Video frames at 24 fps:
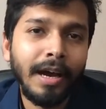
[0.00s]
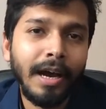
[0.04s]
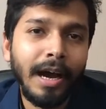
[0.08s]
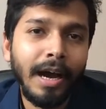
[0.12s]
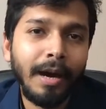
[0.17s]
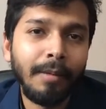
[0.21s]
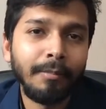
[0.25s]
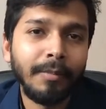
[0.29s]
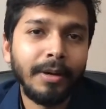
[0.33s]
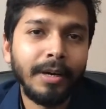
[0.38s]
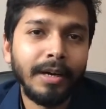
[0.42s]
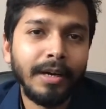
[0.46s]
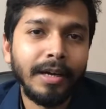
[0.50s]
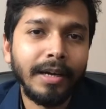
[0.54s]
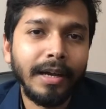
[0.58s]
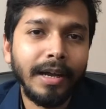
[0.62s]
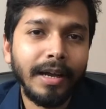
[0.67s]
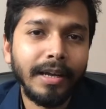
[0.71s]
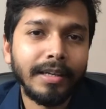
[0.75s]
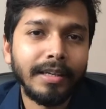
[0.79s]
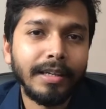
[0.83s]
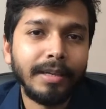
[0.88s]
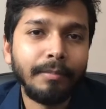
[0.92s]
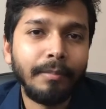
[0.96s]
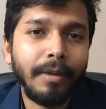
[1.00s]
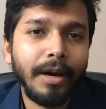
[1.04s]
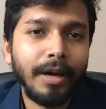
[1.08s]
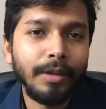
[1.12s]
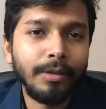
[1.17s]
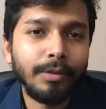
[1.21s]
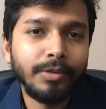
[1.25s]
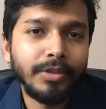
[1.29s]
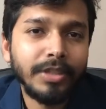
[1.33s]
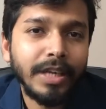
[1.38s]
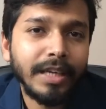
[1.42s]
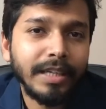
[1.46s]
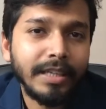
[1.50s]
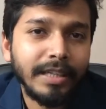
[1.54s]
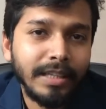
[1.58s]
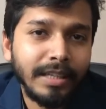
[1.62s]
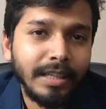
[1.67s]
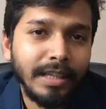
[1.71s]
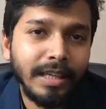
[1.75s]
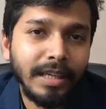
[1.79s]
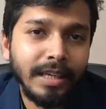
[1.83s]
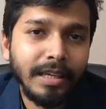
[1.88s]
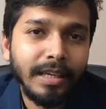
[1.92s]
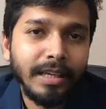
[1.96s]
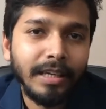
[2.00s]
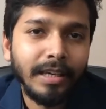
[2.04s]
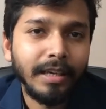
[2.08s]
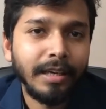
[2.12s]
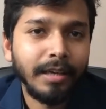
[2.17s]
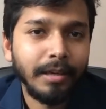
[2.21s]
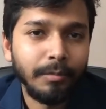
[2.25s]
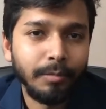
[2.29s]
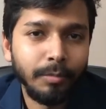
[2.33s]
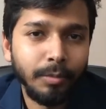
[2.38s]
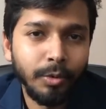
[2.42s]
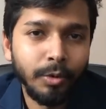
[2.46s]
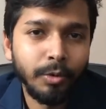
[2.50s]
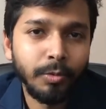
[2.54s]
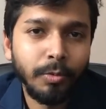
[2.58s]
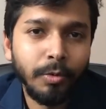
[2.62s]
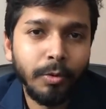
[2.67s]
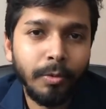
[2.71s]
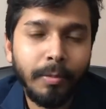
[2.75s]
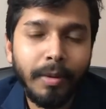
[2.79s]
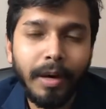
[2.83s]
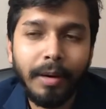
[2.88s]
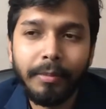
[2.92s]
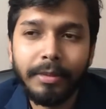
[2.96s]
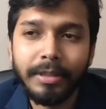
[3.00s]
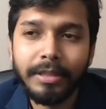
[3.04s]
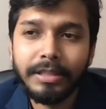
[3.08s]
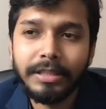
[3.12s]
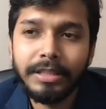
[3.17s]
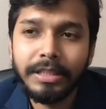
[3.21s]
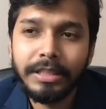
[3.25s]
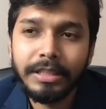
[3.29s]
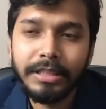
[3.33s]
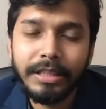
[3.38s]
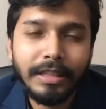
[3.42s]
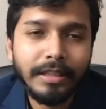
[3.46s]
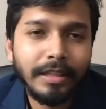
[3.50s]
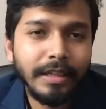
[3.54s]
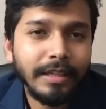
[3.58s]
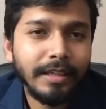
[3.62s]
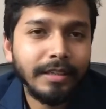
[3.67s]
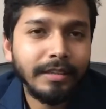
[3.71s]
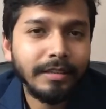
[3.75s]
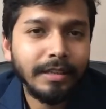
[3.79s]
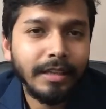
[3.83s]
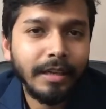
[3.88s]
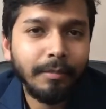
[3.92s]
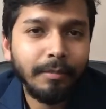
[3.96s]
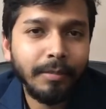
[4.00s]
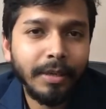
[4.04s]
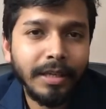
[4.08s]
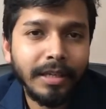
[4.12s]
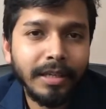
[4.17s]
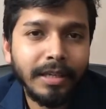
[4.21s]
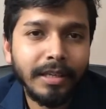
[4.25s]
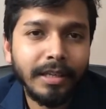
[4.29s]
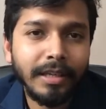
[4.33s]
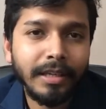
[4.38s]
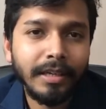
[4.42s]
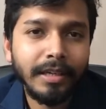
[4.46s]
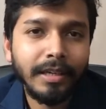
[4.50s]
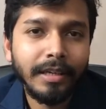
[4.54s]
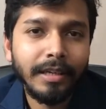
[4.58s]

আমরা একটা ভালো চাকরিতে বসবো বা আমাদের যে ইচ্ছা থাকে যে না আমরা এখানে